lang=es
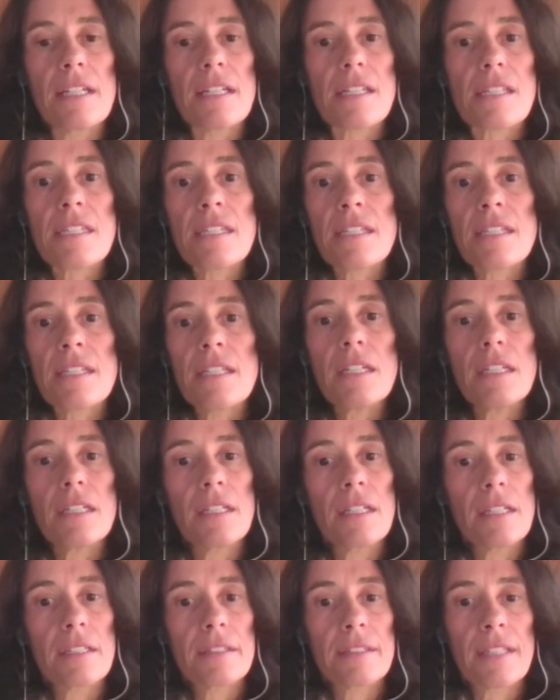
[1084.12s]
eh, si
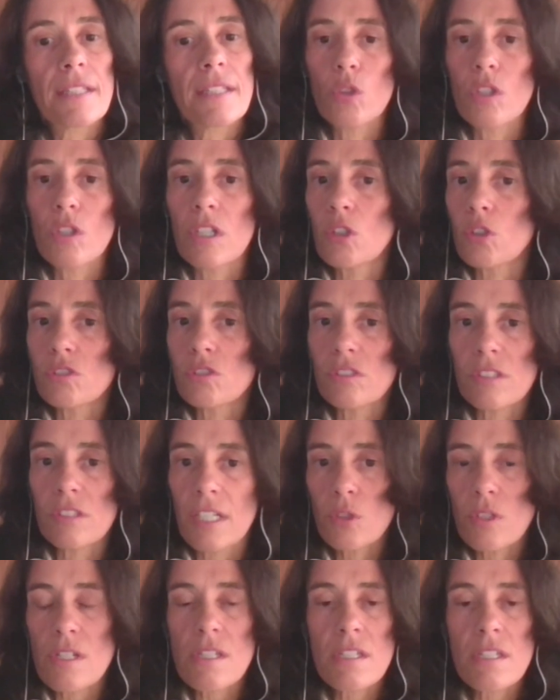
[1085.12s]
eh, tanto el
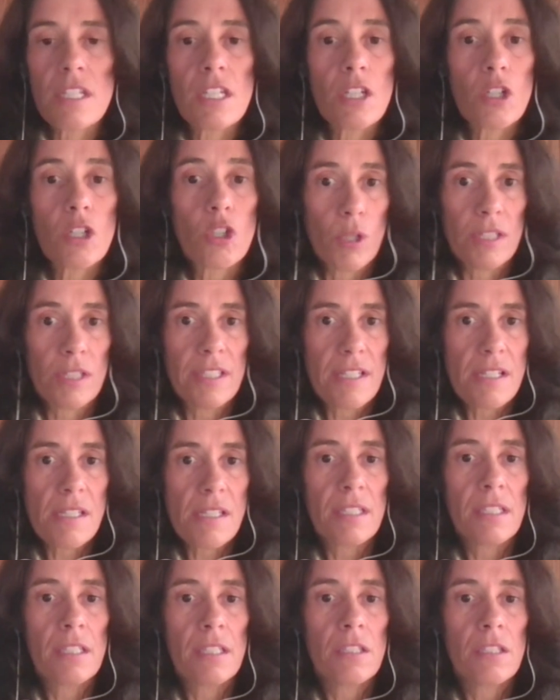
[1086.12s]
contrato en sí como el
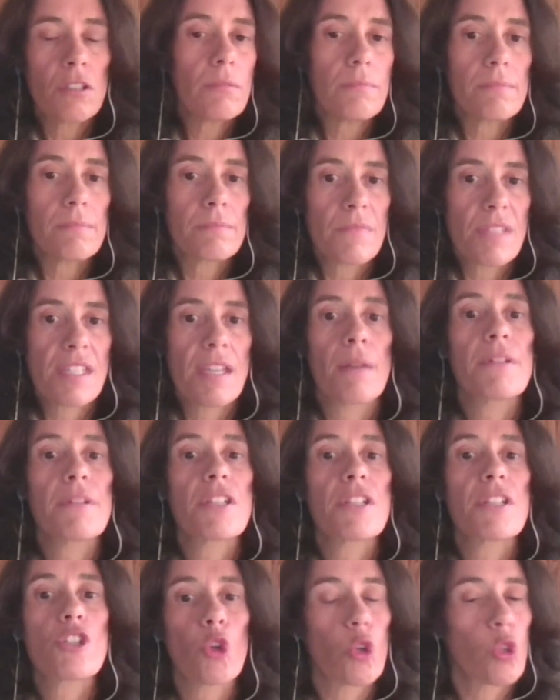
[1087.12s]
destino mm, se ha
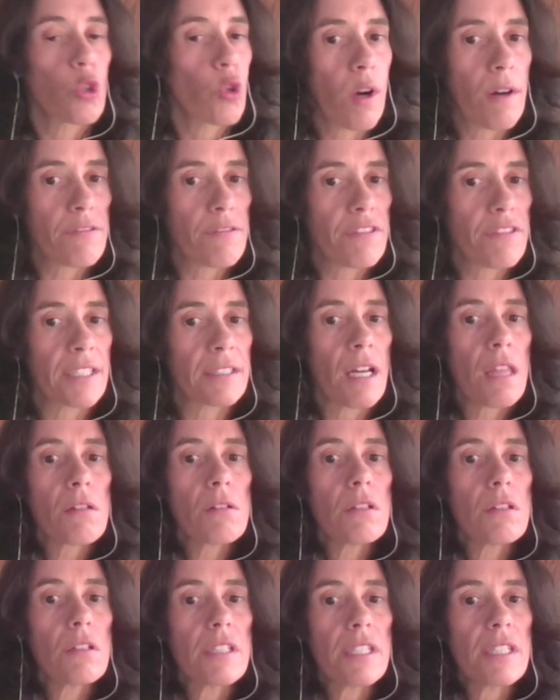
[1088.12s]
visto o no
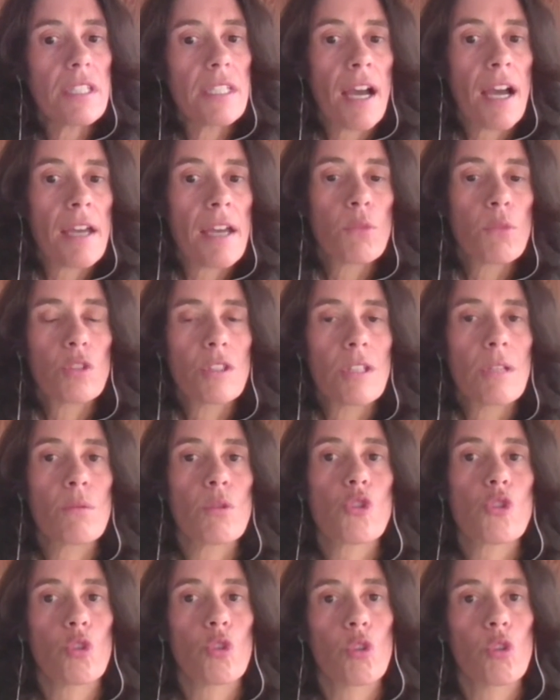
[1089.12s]
afectado y hay
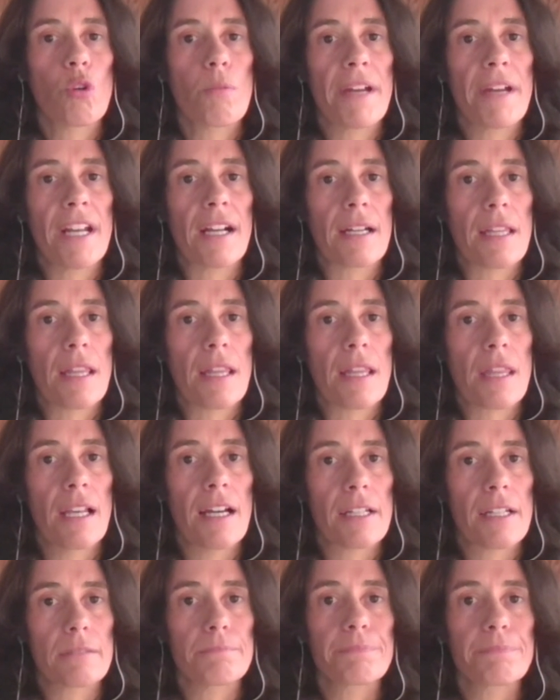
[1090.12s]
motivos o no para
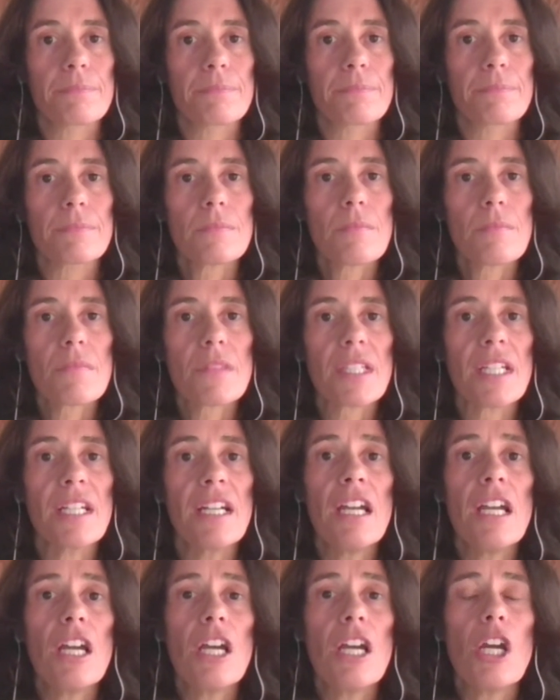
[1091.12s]
cancelar.
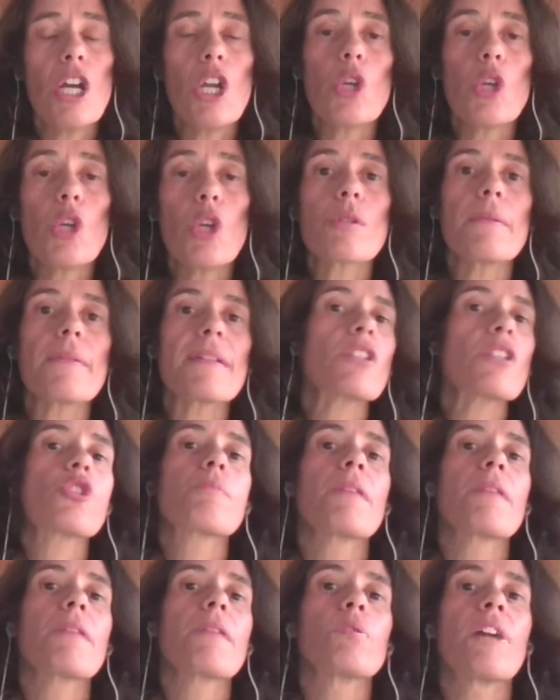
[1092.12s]
Luis Vives
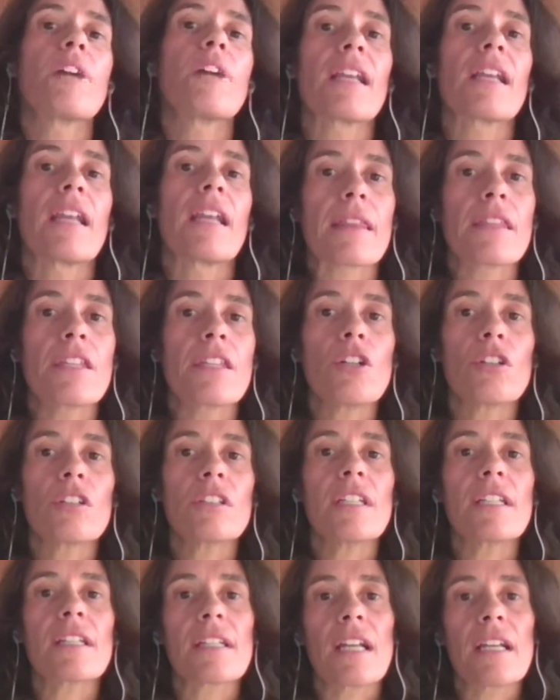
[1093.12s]
nos pide una
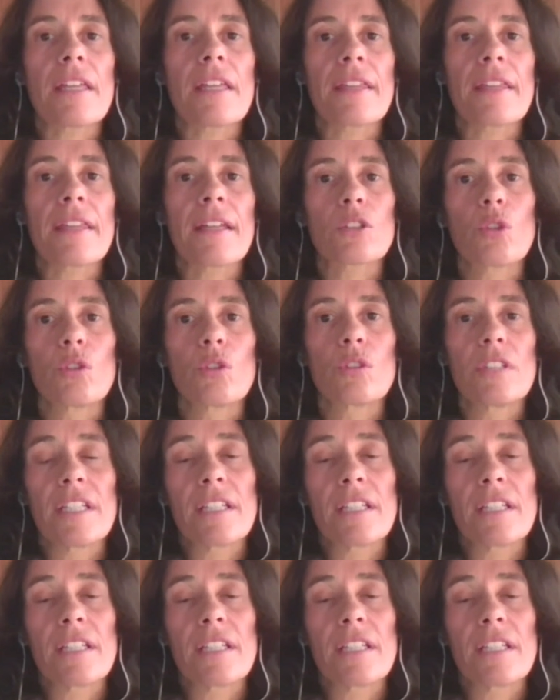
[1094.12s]
aclaración en realidad